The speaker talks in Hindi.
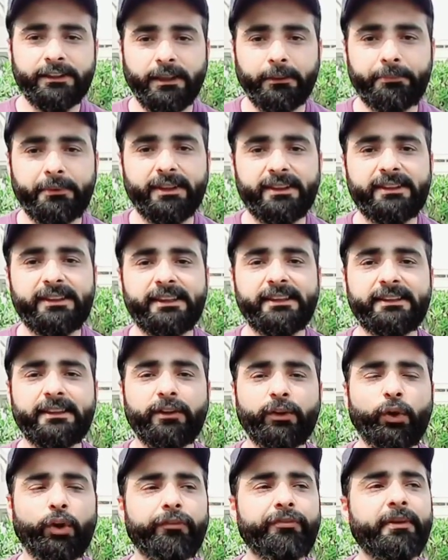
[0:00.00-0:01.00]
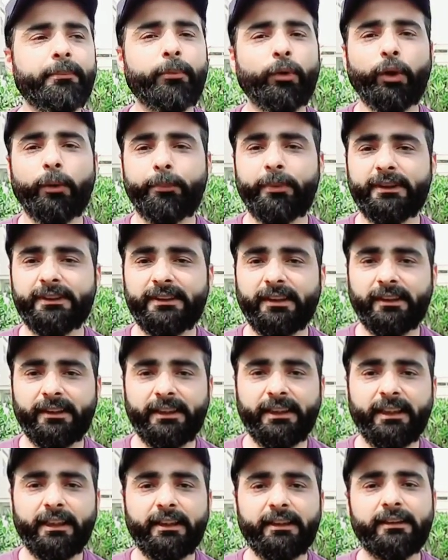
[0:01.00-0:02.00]
जब तक सीज़न ऑफ है प्रॉपर
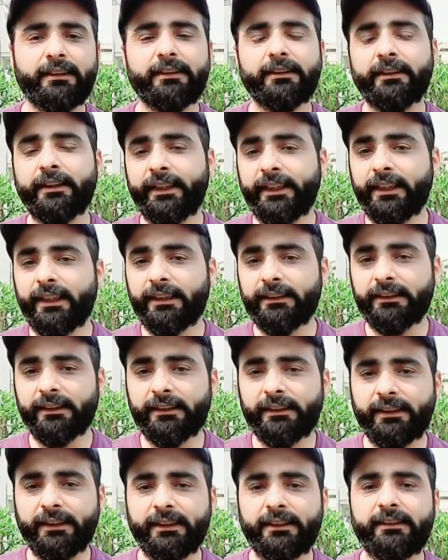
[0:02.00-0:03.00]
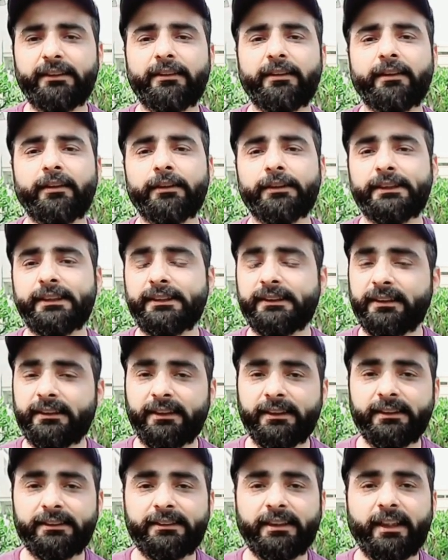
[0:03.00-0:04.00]
सर्दियाँ नहीं आ जाती
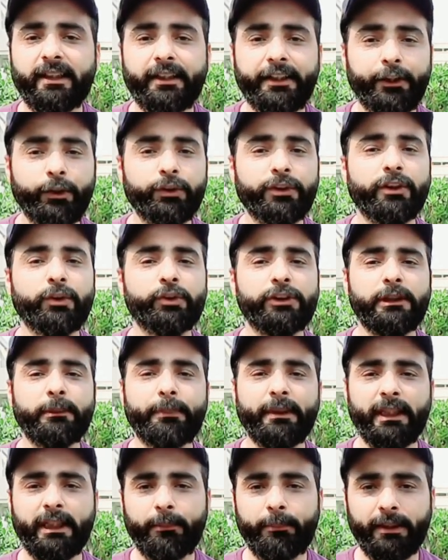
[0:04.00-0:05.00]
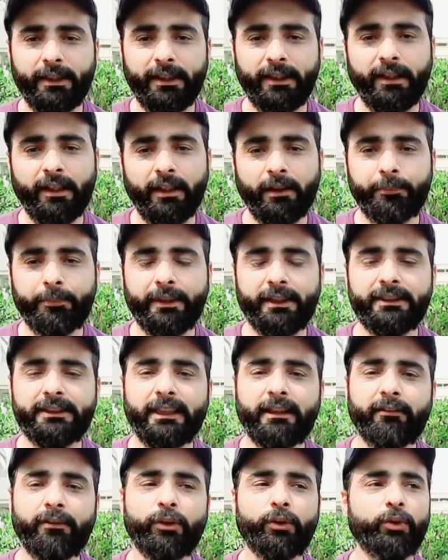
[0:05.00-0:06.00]
सीज़न स्टार्ट नहीं होता उससे पहले पहले आपने
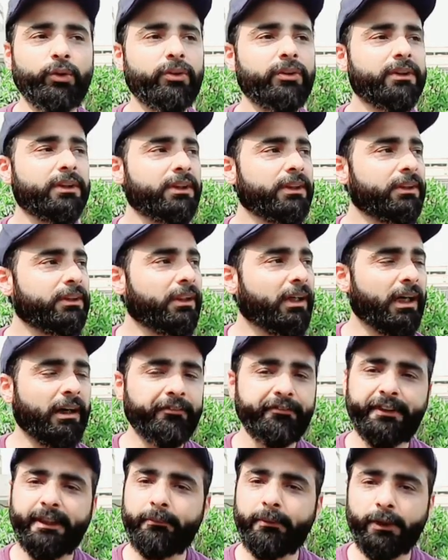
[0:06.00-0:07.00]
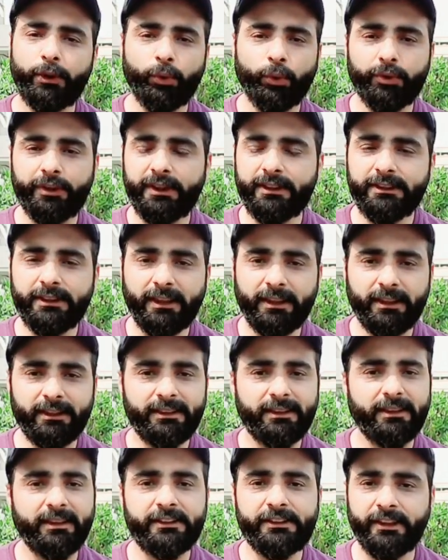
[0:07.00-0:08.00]
जावा को हफ्ते में दो दिन ज़्यादा से
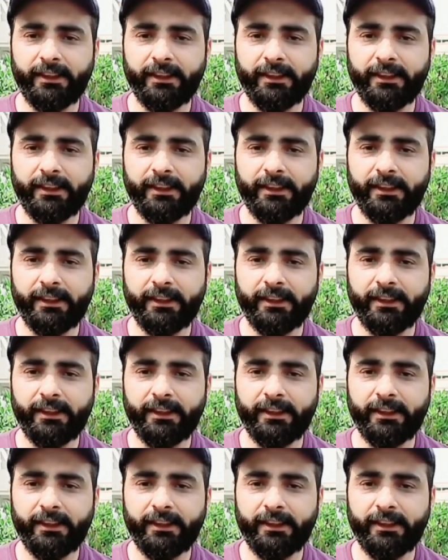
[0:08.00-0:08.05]
ज़्यादा